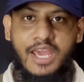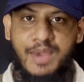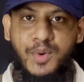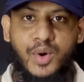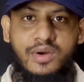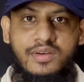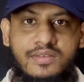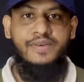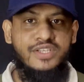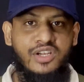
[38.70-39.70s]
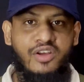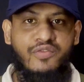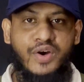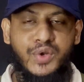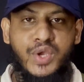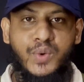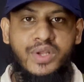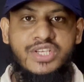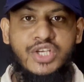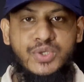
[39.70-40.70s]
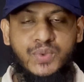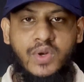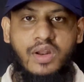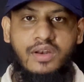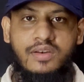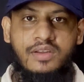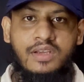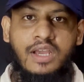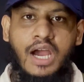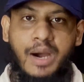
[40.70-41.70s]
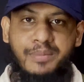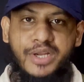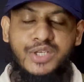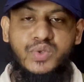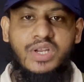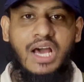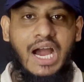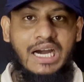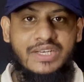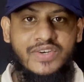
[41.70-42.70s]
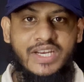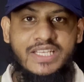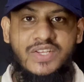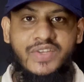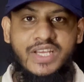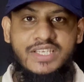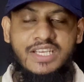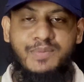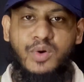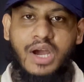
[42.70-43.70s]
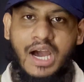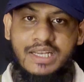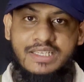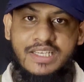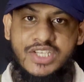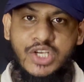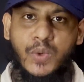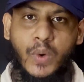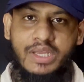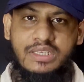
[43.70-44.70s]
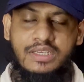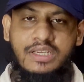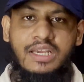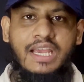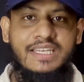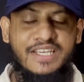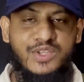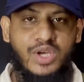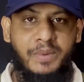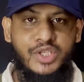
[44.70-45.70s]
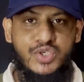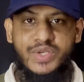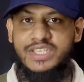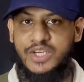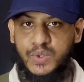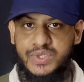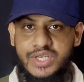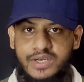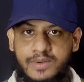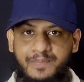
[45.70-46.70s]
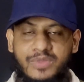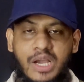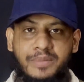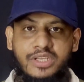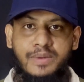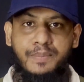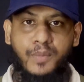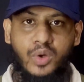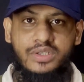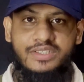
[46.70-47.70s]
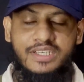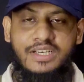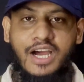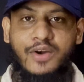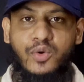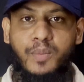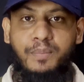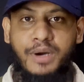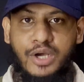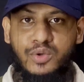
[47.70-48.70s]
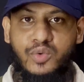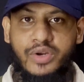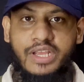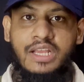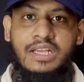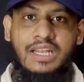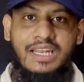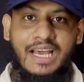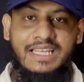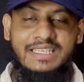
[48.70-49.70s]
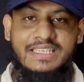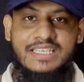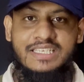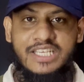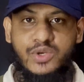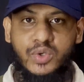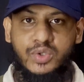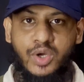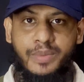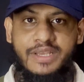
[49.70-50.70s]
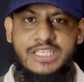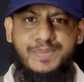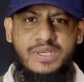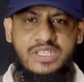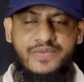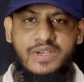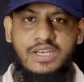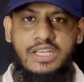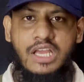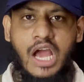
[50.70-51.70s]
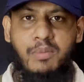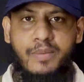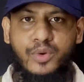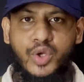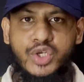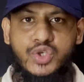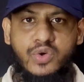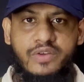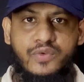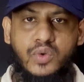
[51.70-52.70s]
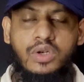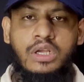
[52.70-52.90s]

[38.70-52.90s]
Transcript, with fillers: এবং ফজল হক ফারুকি করেছে শূন্য রান আমরা টোটাল আট রান এক্সট্রা দিয়েছি এবং আটটি ছিল ওয়াইড এটা কিন্তু আমাদের জন্য একটা কনসার্ন আমাদের বলারদের আরও ভালো করে লাইন লেনটা ঠিক করতে হবে স্পেসিফিকলি আমার মনে হয় শরীফুল